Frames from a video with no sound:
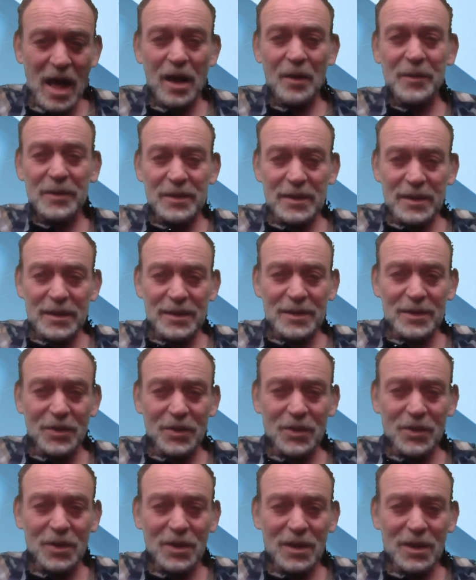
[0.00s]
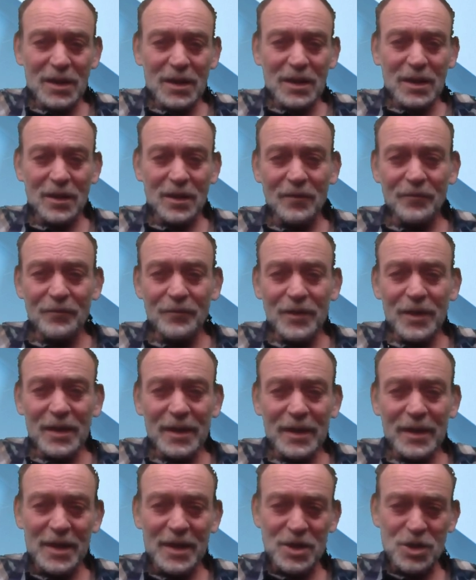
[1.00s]
Aber dennoch haben wir
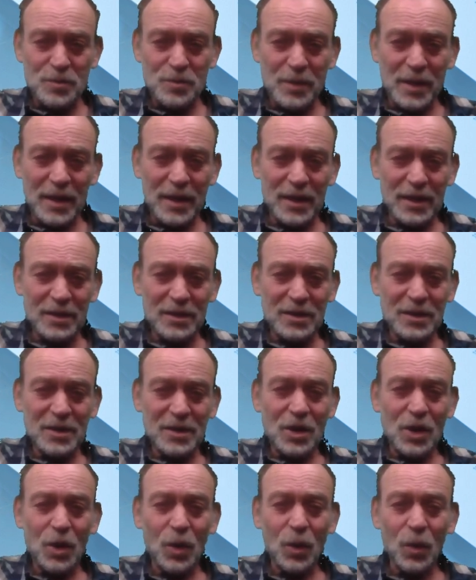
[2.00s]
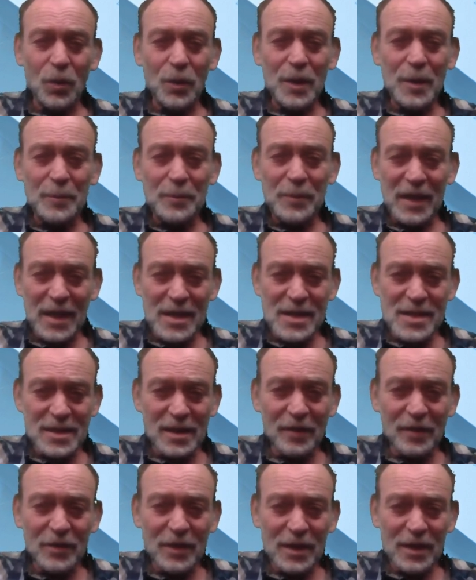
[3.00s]
entsprechend hohe
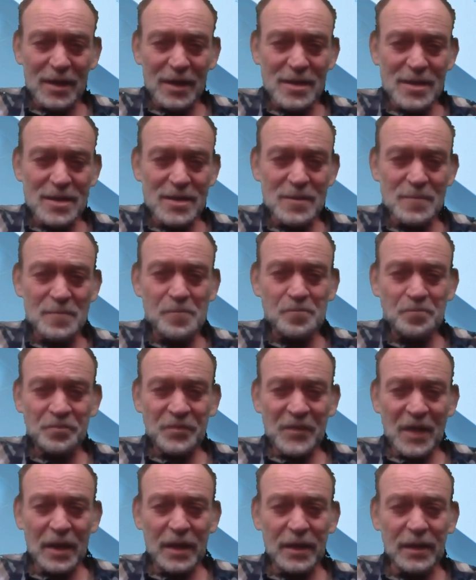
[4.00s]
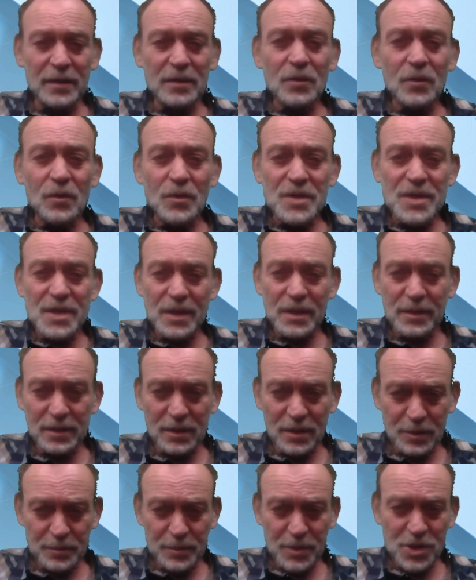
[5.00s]
Preisdifferenzen in unseren
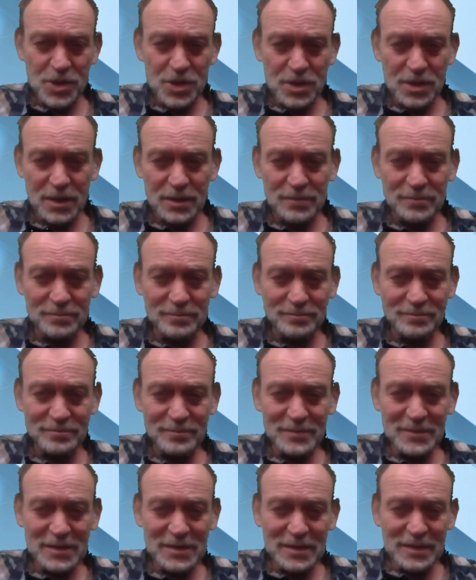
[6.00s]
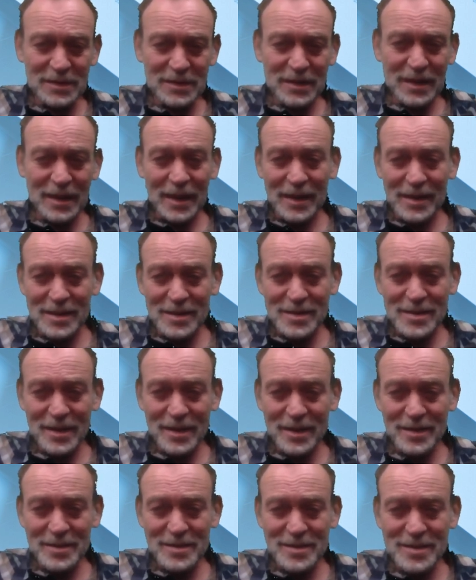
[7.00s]
Nachbarstaaten.
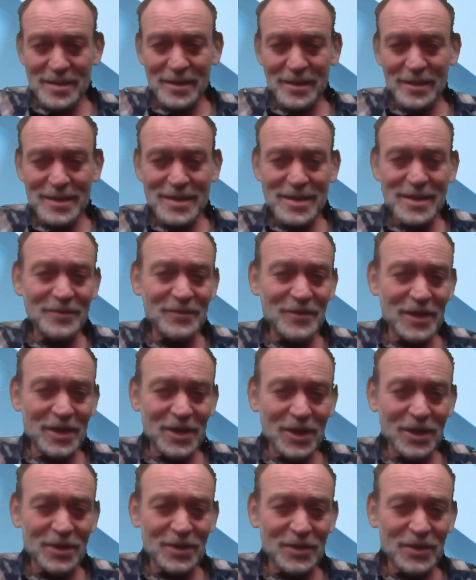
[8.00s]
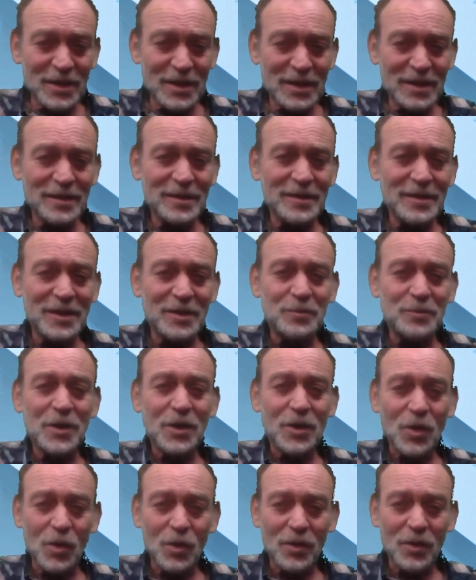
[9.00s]
Einerseits sind wir dadurch nicht mehr
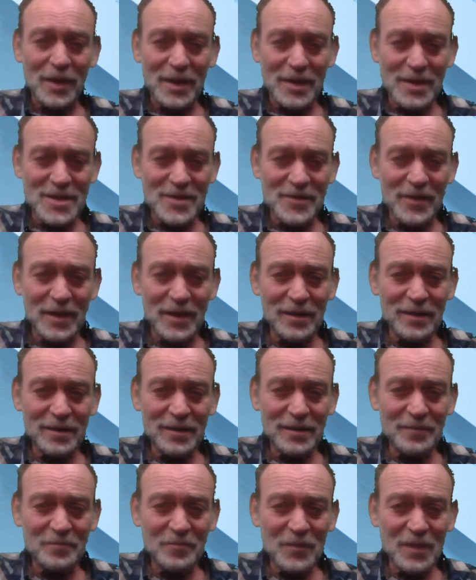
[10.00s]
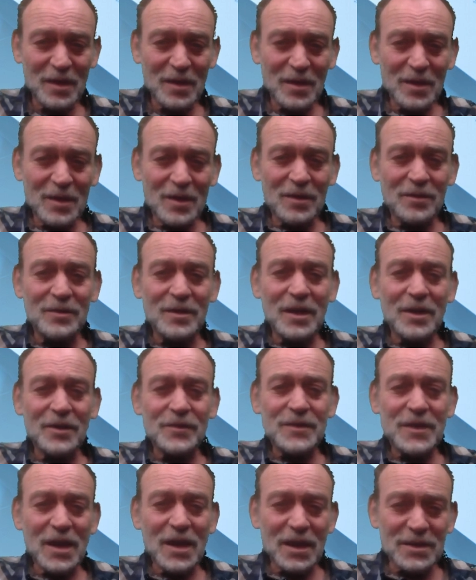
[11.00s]
konkurrenzfähig und auf
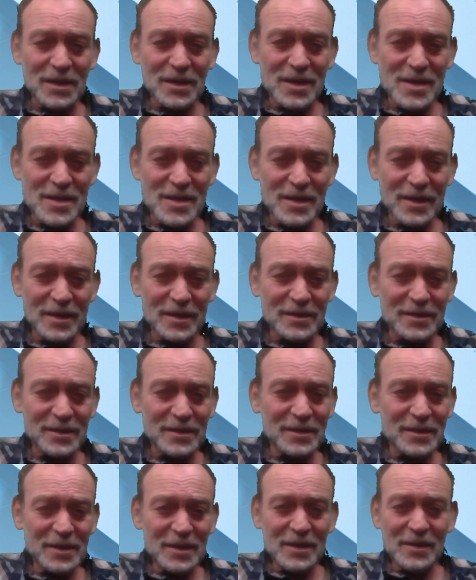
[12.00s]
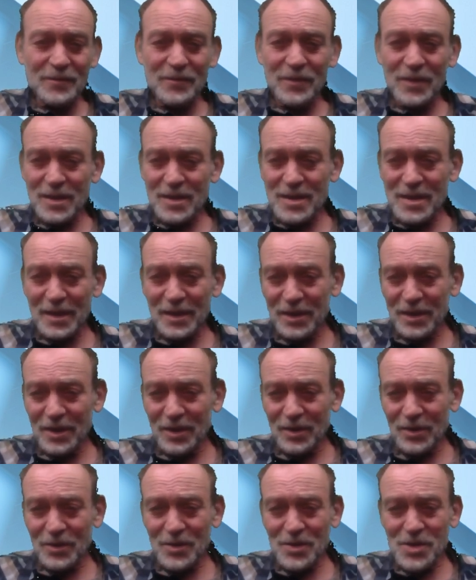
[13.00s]
der anderen Seite, was
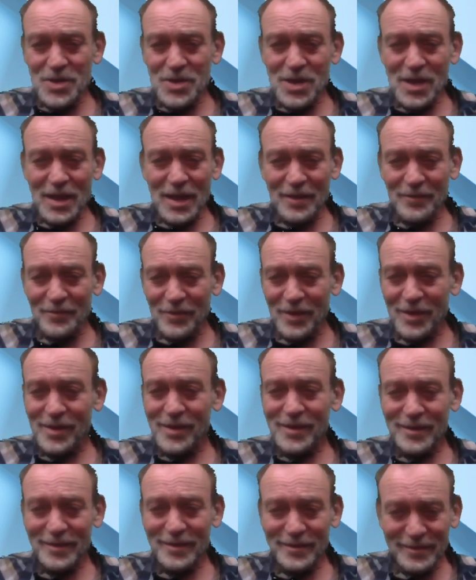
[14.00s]
ideologisch einfach